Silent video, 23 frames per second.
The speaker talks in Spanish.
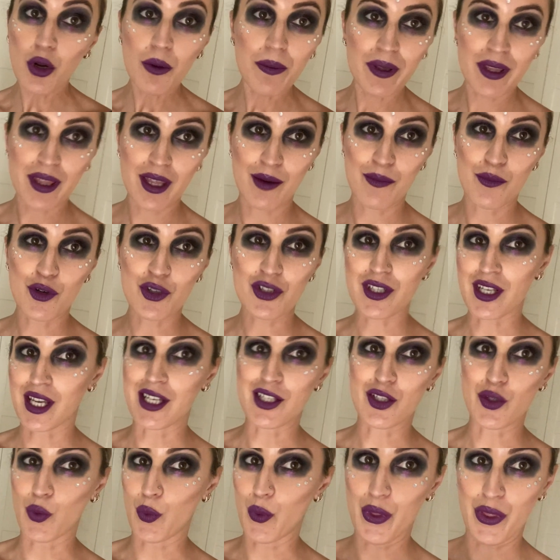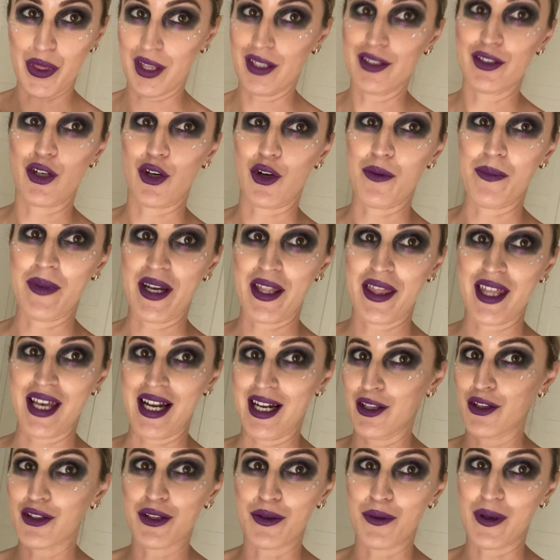olvidemos que es un centro
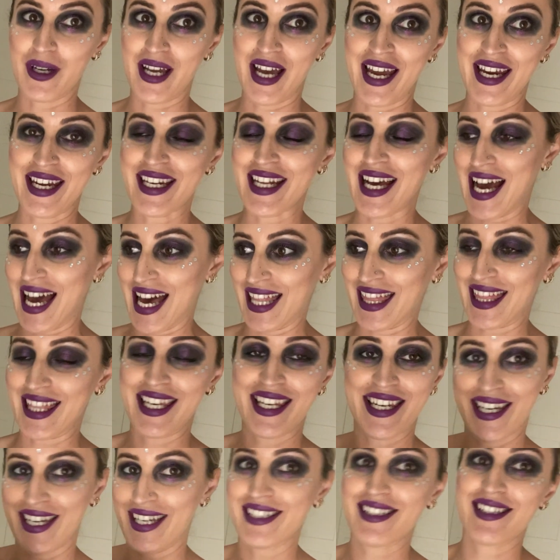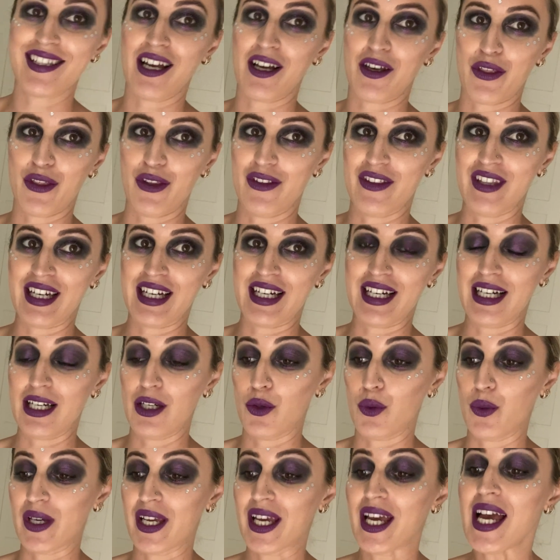comercial donde voy a ir a hacer esta acción de
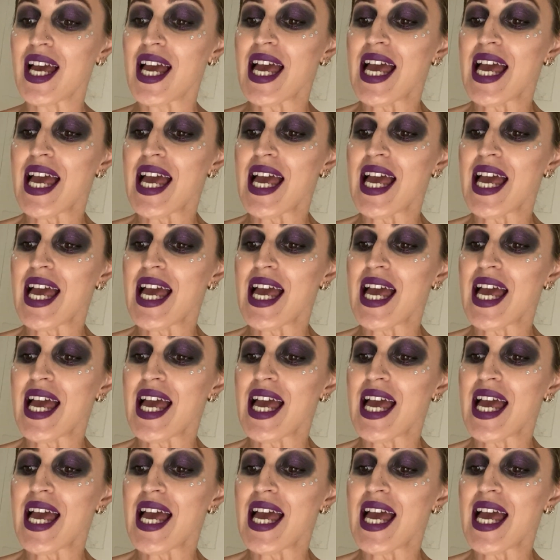Halloween.